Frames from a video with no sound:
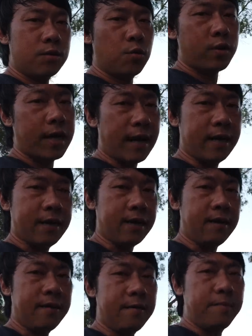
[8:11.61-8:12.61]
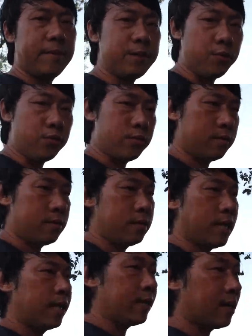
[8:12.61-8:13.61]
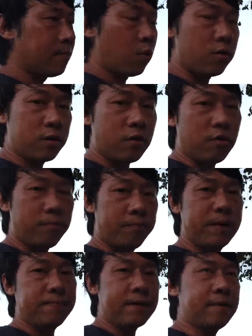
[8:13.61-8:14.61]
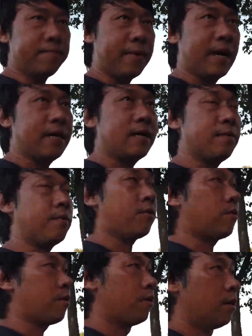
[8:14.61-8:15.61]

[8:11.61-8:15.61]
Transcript: ตัวไก่อ่ะมันอยู่ยันด้านบนของฟลิปเกินไปแล้วพอ